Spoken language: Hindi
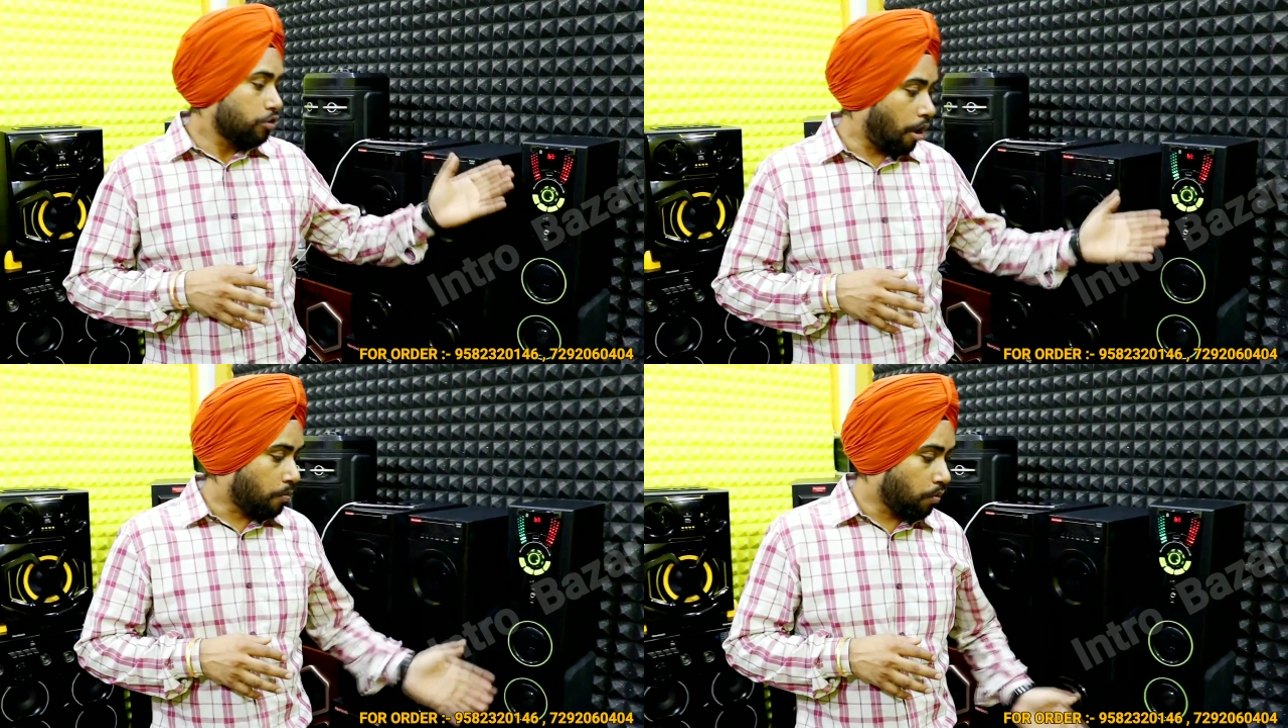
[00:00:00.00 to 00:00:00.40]

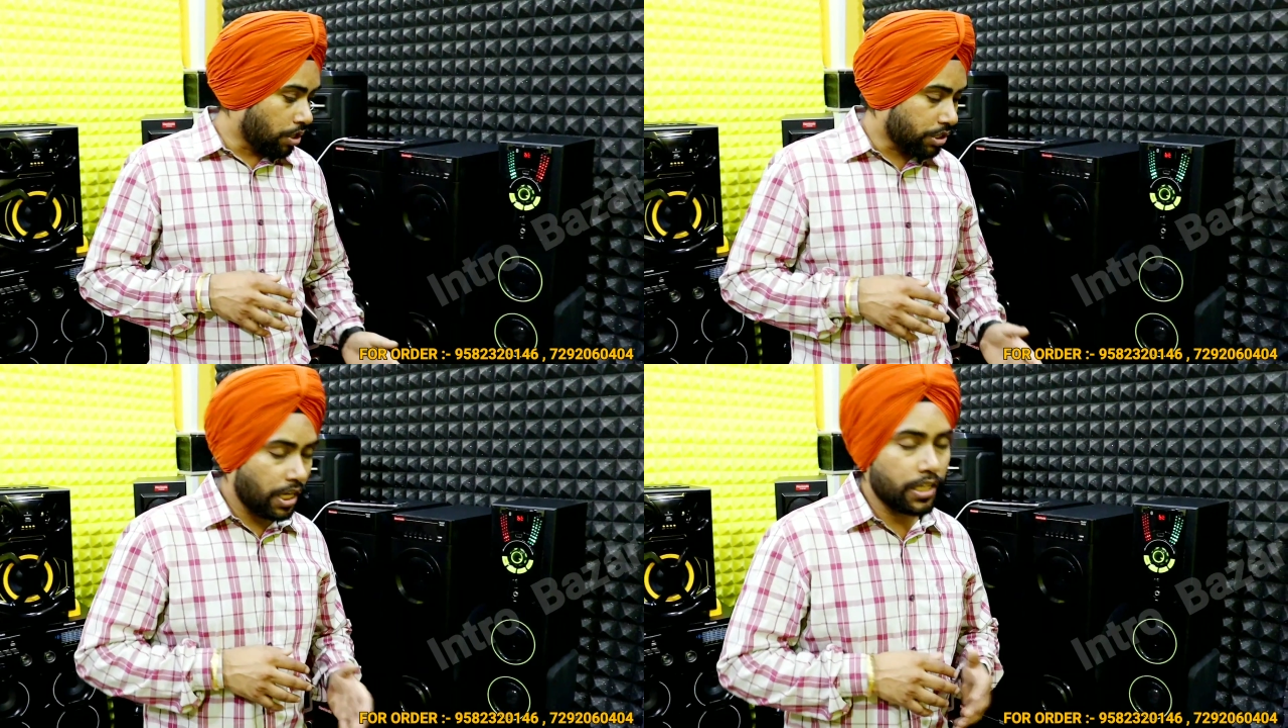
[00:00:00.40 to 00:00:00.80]
तो आपको
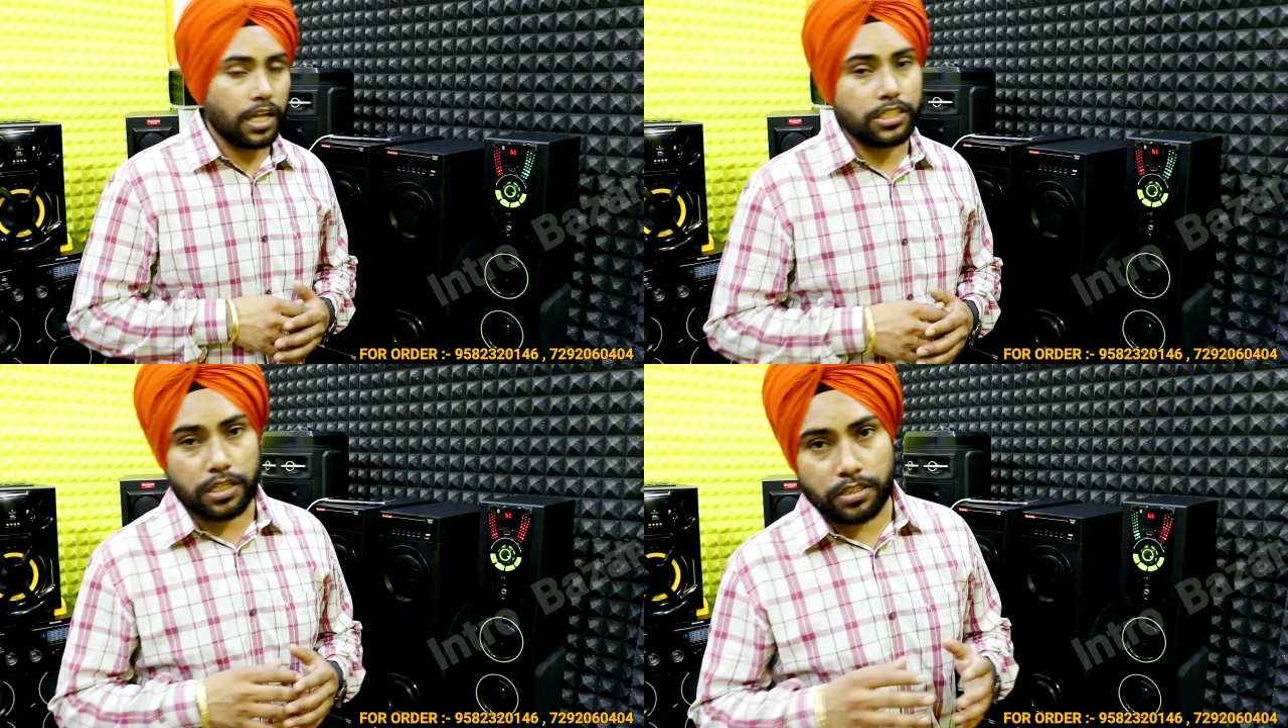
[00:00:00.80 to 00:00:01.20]
इसके
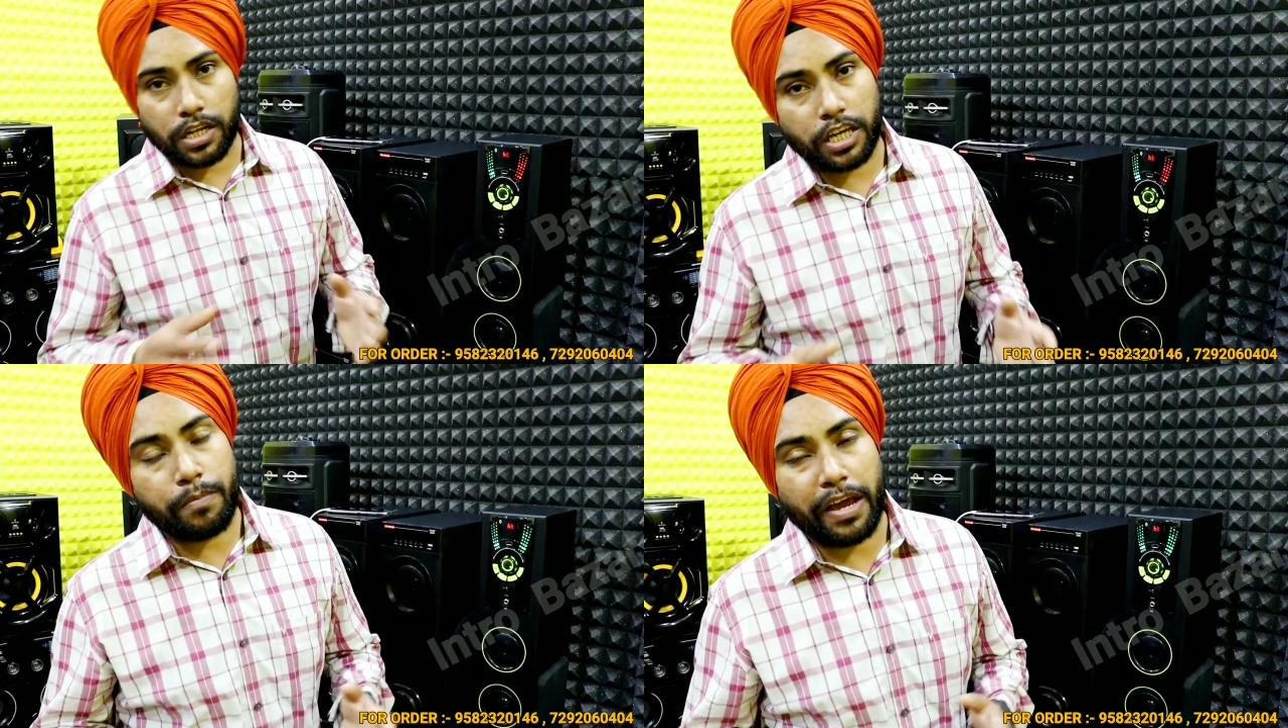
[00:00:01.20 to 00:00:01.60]
अंदर
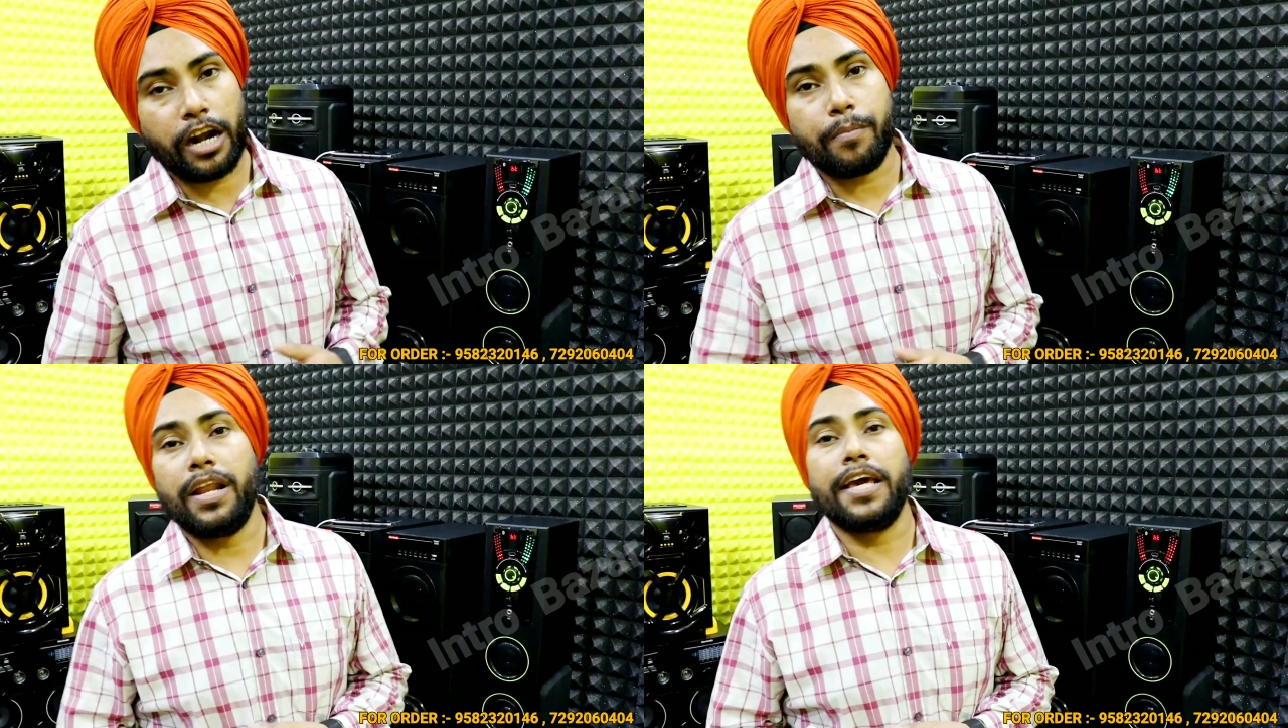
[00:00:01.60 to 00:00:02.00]
सत्तर की
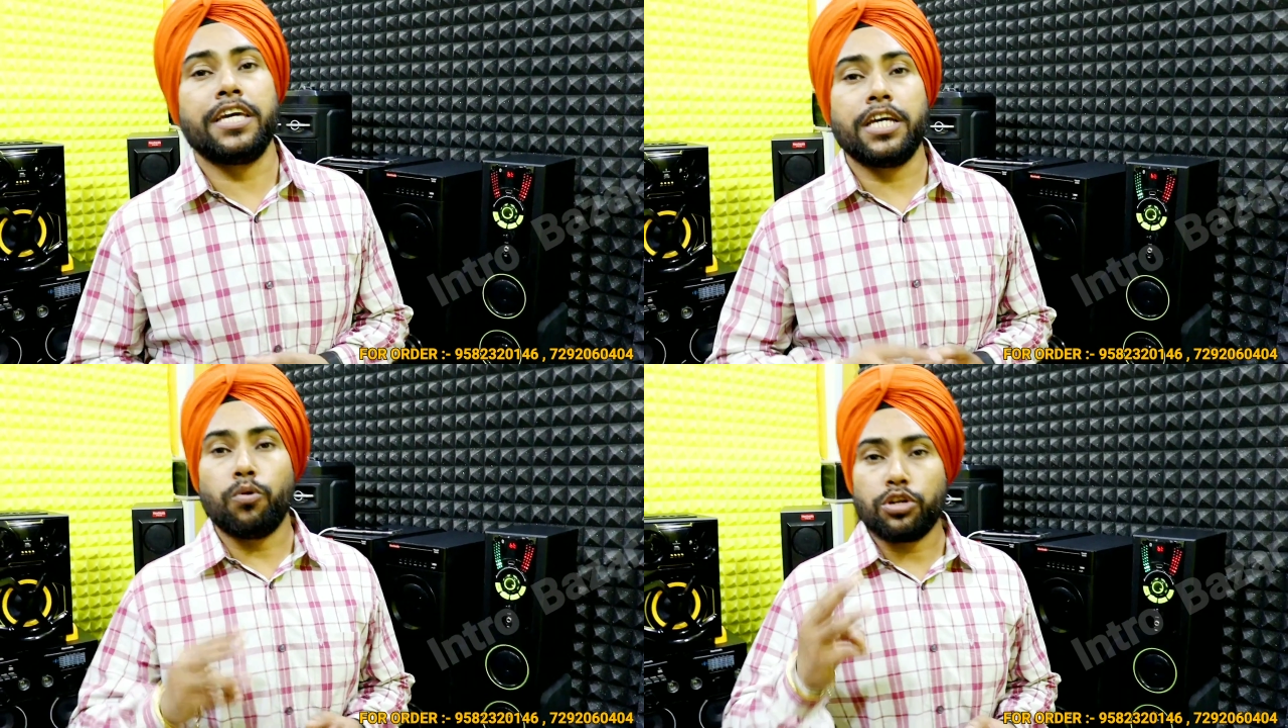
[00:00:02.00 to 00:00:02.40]
मैग्नेट मिलेगी